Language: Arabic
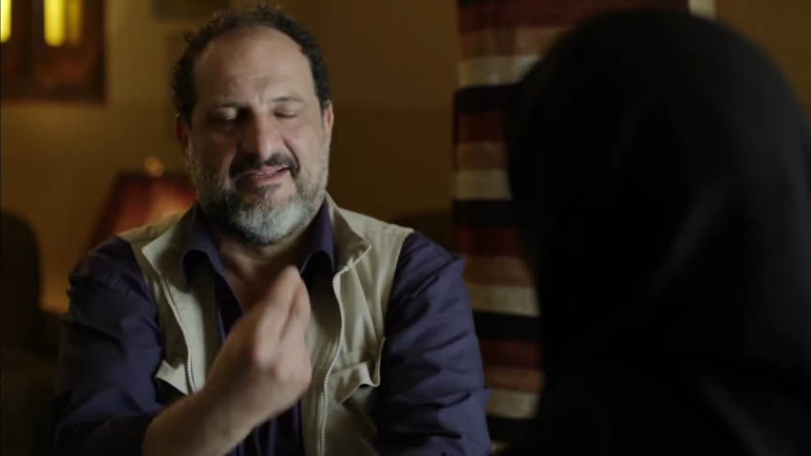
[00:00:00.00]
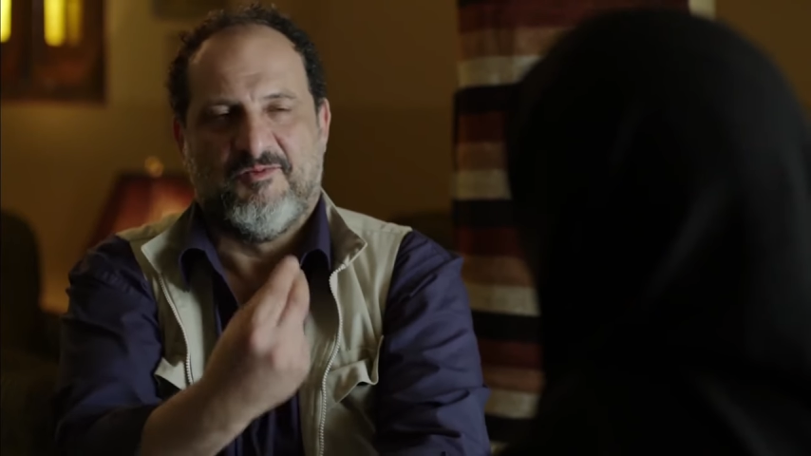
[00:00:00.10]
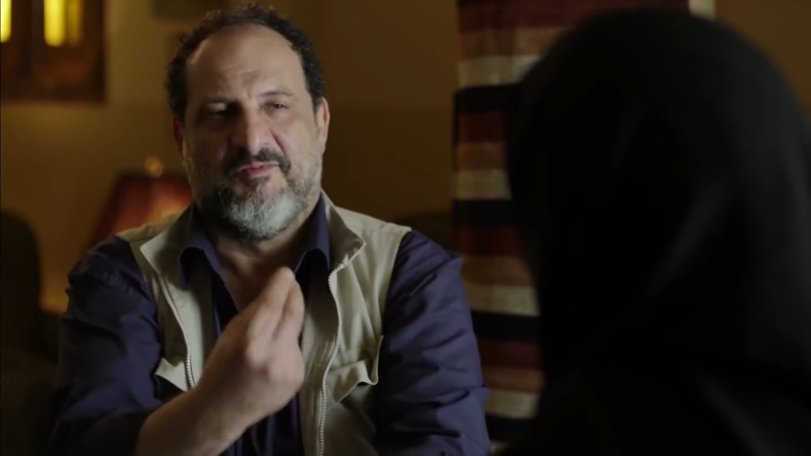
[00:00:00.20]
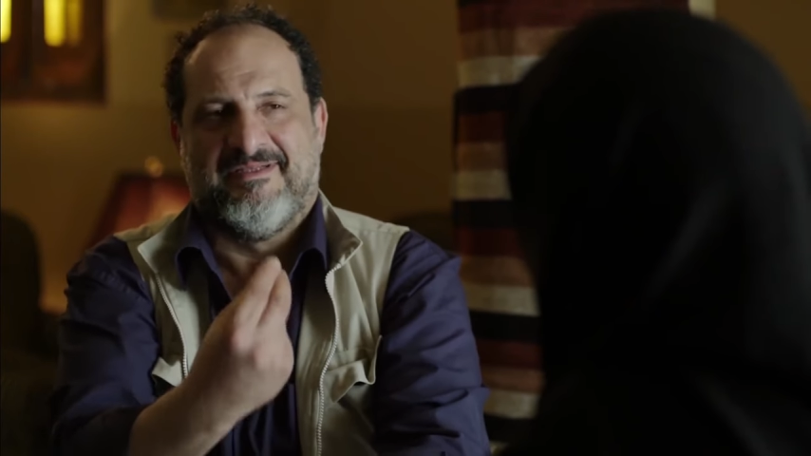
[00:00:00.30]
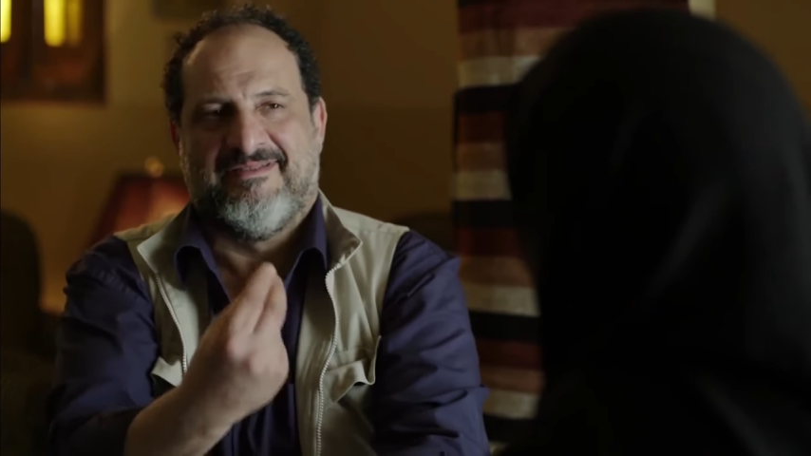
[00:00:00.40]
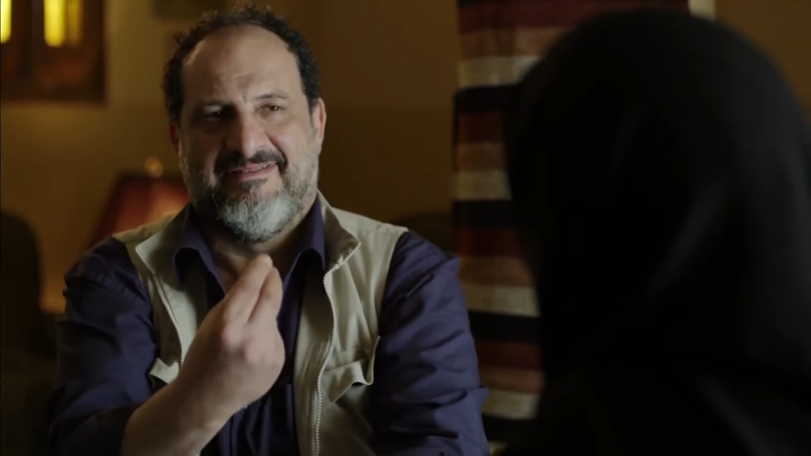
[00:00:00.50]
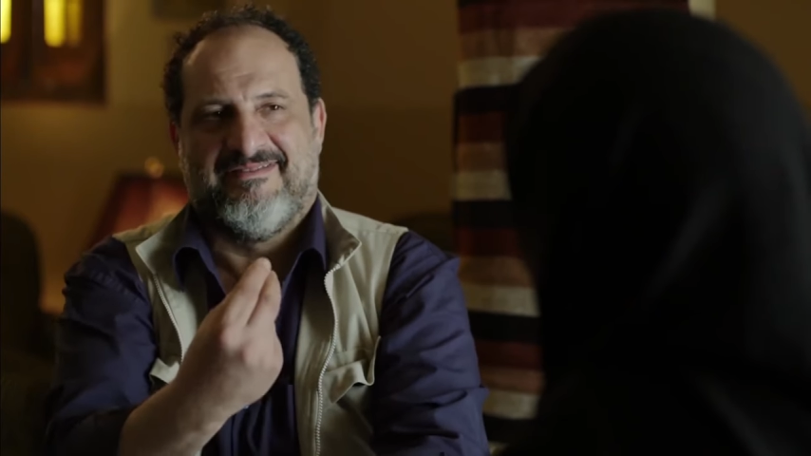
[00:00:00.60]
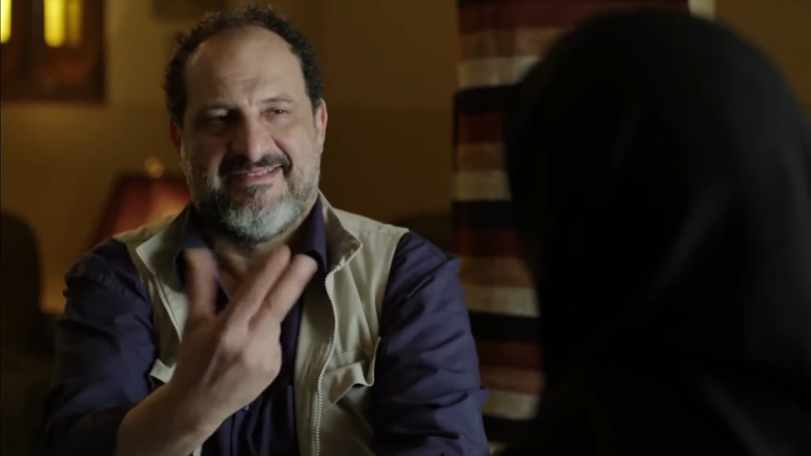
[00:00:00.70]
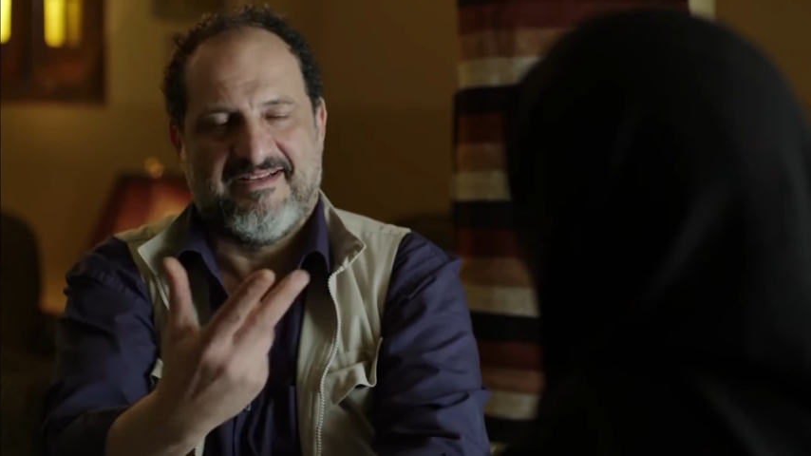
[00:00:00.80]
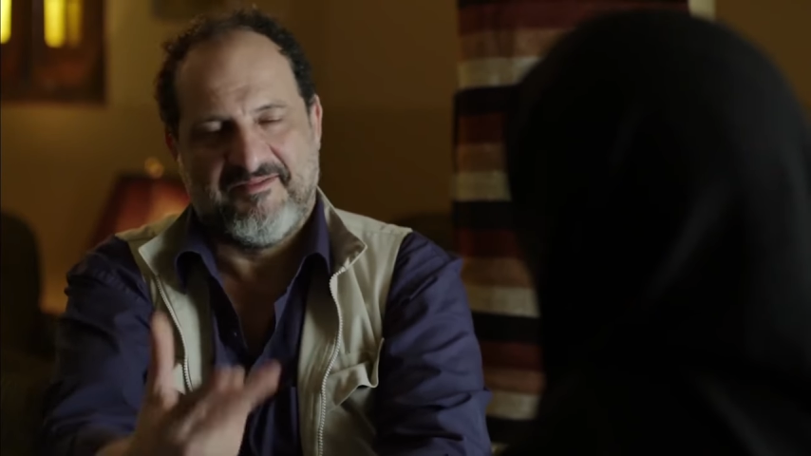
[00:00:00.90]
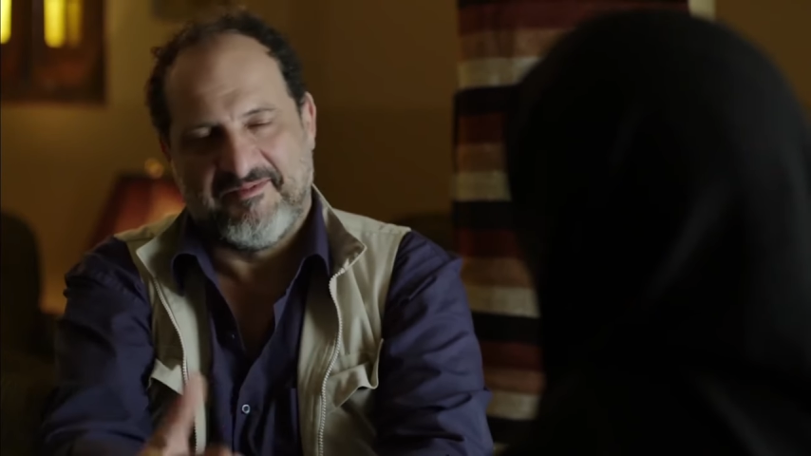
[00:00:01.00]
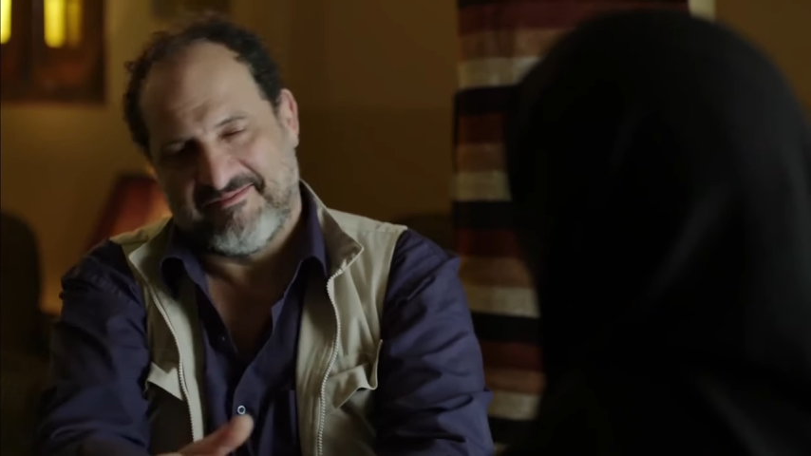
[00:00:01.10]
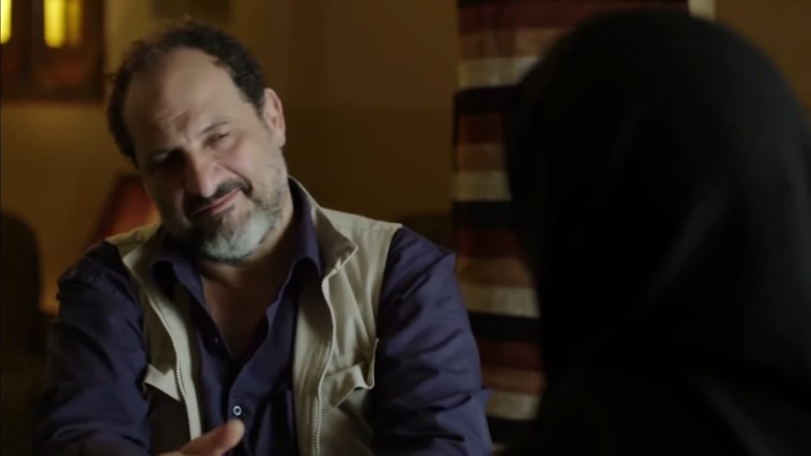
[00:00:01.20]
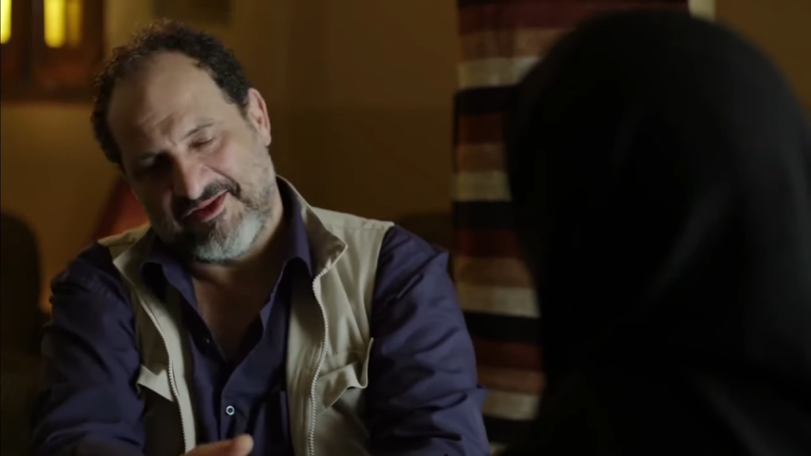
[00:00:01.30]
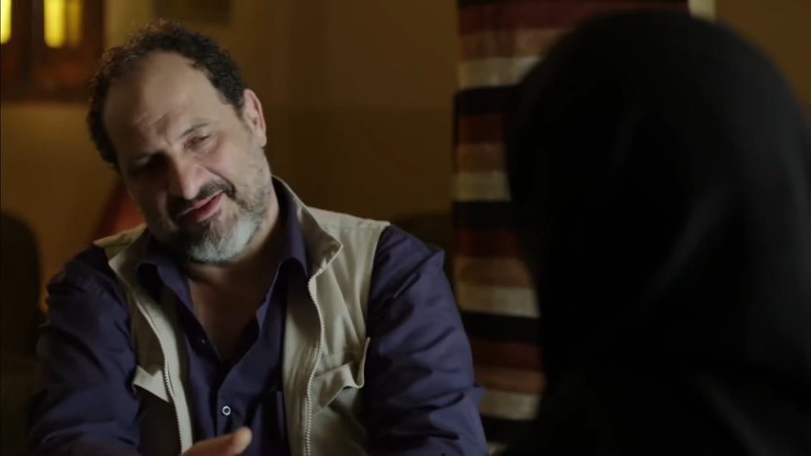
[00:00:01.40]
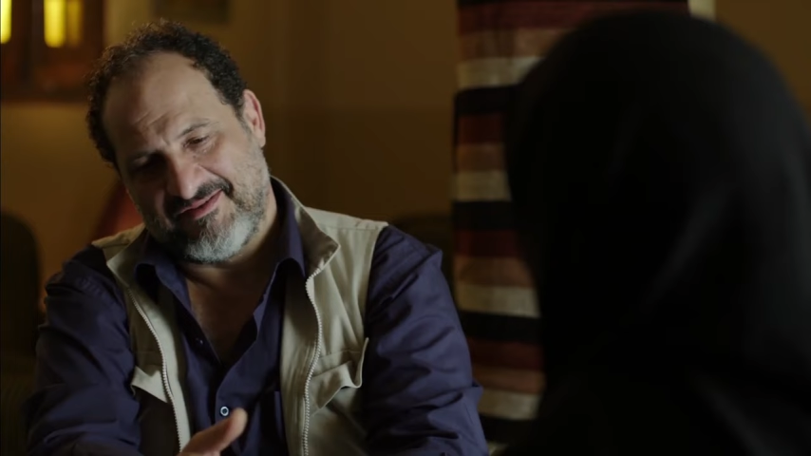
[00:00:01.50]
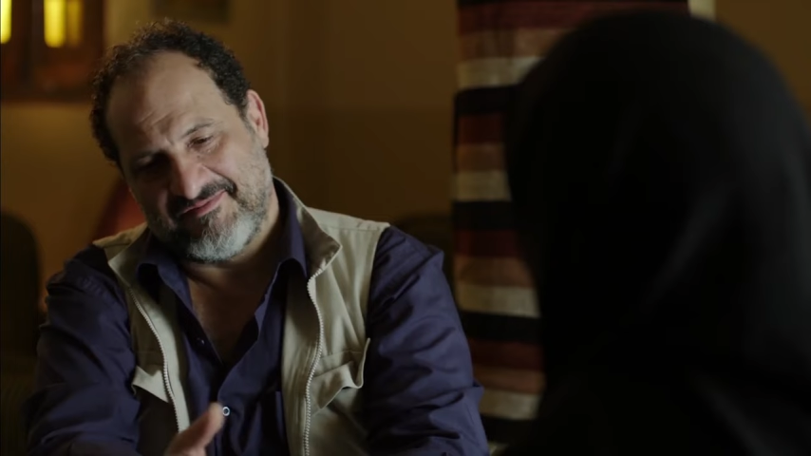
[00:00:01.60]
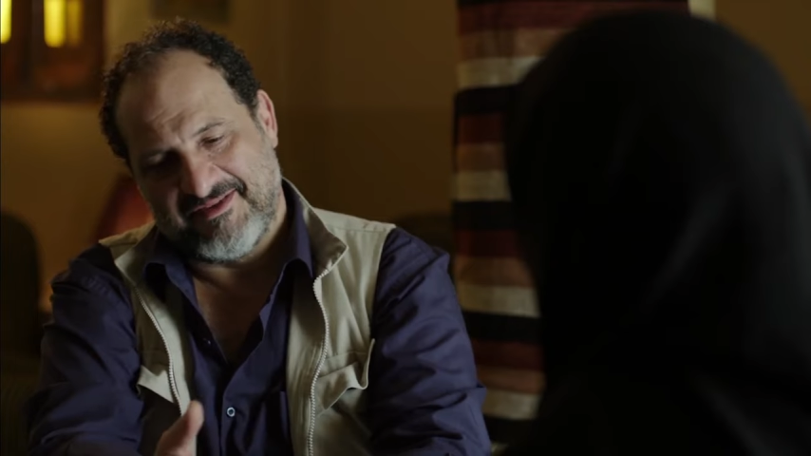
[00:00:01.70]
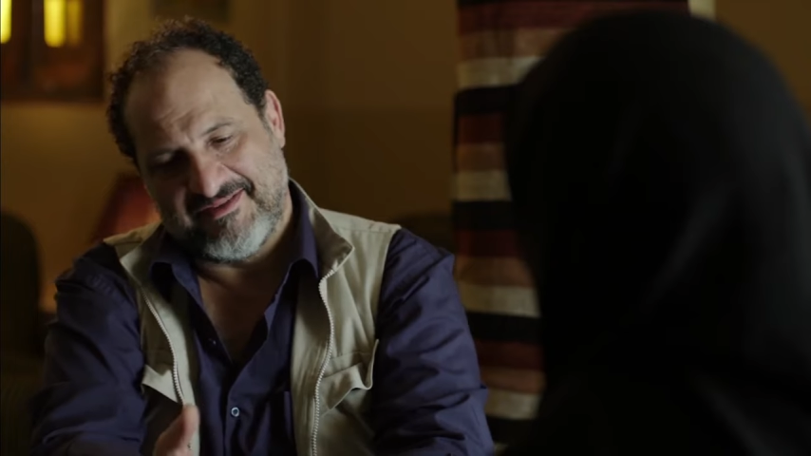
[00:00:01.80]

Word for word: هو زي القمر ما شاء الله ف